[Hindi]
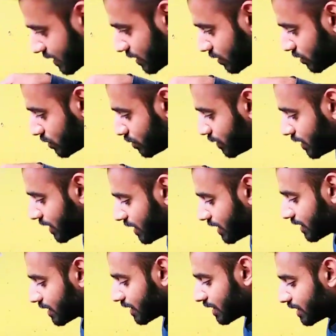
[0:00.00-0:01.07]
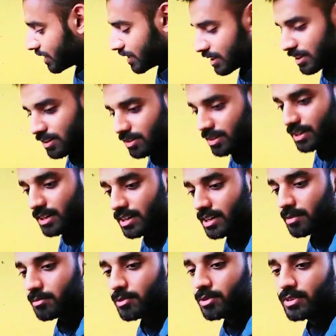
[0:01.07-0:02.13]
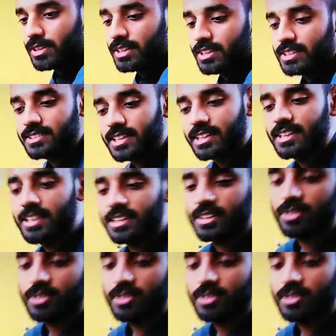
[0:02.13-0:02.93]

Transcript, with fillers: अंदर कुछ भी नहीं है और अगर हम लोग ने इसका देखना